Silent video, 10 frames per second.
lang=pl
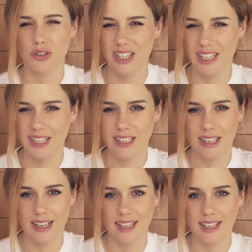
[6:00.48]
ok,
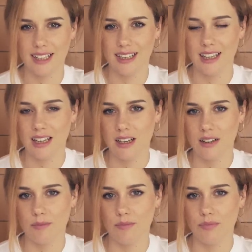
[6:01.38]
ale
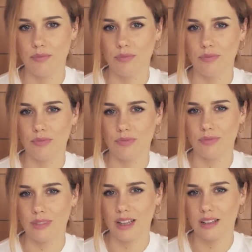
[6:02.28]
mm,
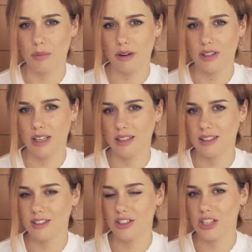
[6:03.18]
tak naprawdę
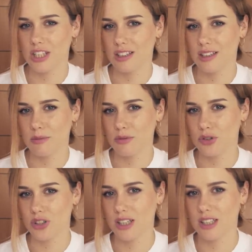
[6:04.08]
dzięki temu,
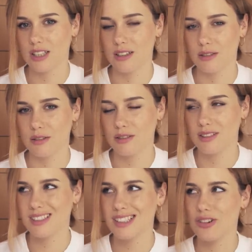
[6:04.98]
że
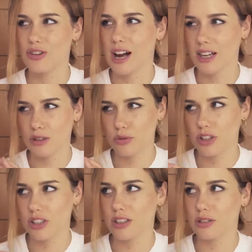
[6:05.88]

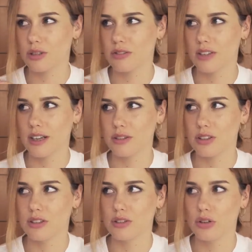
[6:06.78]
organizujesz rzeczy, które wydają
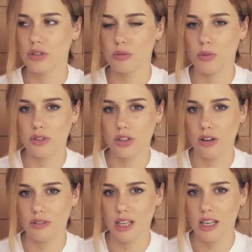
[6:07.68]
się dosyć
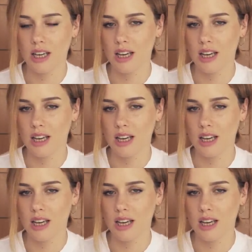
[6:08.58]
powierzchowne,